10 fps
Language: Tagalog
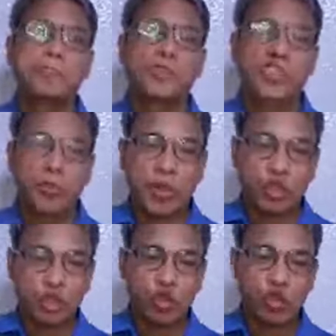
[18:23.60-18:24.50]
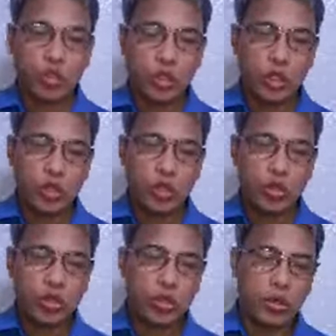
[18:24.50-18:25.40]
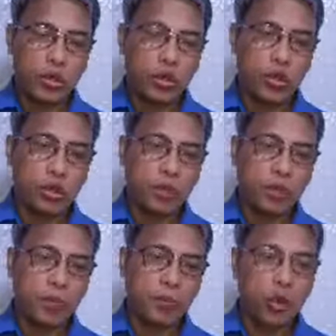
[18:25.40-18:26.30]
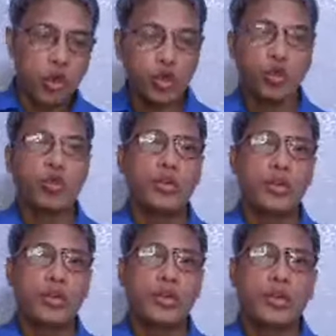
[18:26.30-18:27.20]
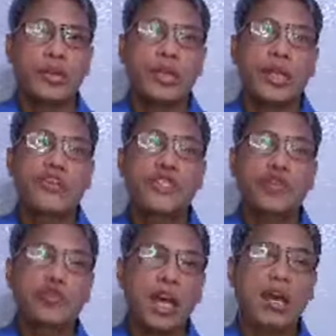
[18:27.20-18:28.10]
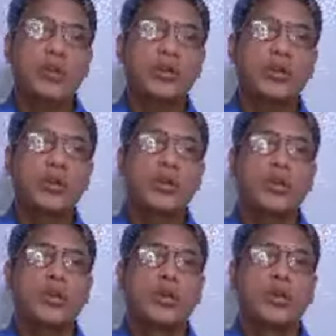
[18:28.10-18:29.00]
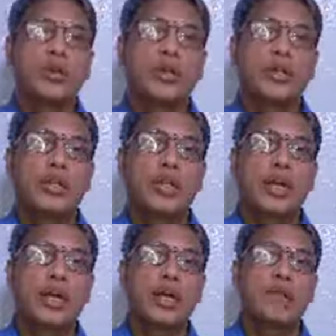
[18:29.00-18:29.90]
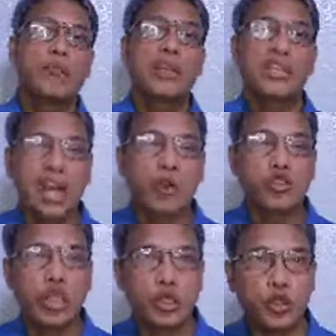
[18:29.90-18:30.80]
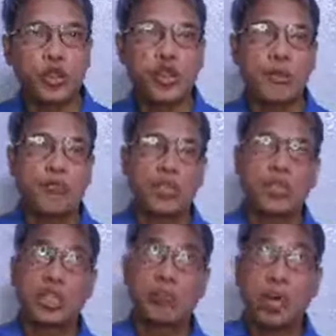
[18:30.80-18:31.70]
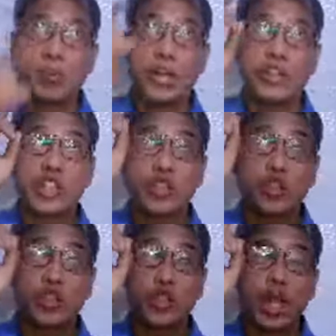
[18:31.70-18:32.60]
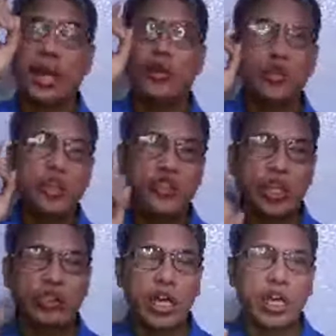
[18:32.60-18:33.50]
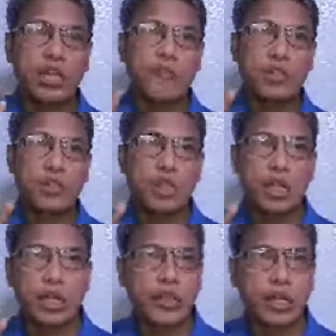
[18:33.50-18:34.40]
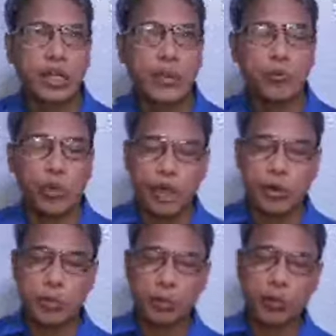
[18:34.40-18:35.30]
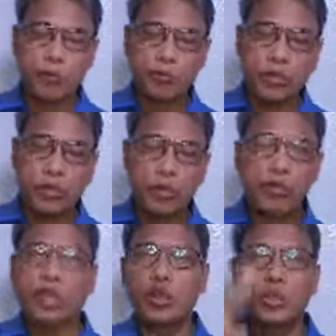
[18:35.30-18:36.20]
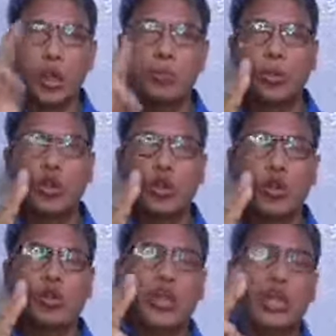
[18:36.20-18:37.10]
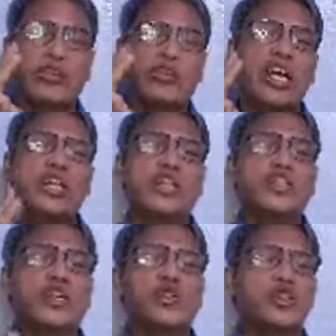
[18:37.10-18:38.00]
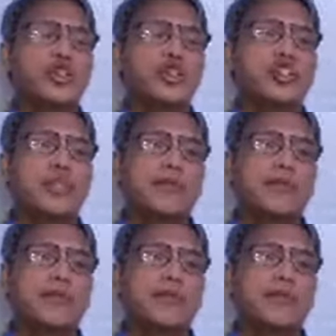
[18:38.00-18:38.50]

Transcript: Sapagkat yun yung yun yung yun yung uh, puso ng isang tao na may takot sa Diyos, nagmamahal sa Diyos, ayaw niyan saktan ang kanyang kapwa. Alam niyo po, tatlong taon po akong naging tagalinis ng church